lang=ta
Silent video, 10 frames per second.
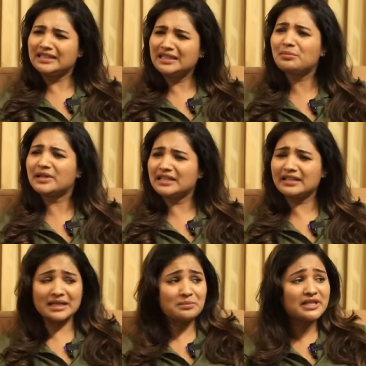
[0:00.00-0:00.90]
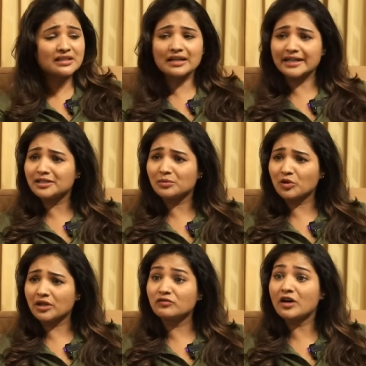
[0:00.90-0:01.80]
என்ன பண்ணிட்டு இருக்க இப்போ எதுக்கு கையெழுத்து
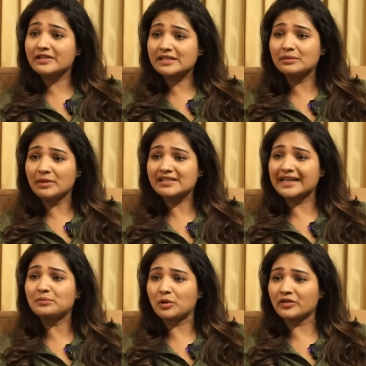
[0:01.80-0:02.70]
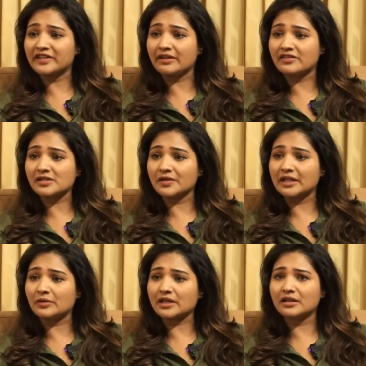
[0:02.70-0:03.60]
போடுற இவ்வளோ அவசரமாக சைன் பண்ண வேண்டிய அவசியம்
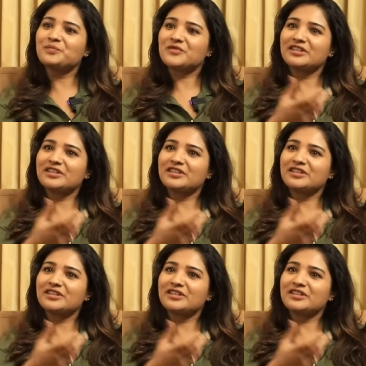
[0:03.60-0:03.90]
என்ன நமக்கு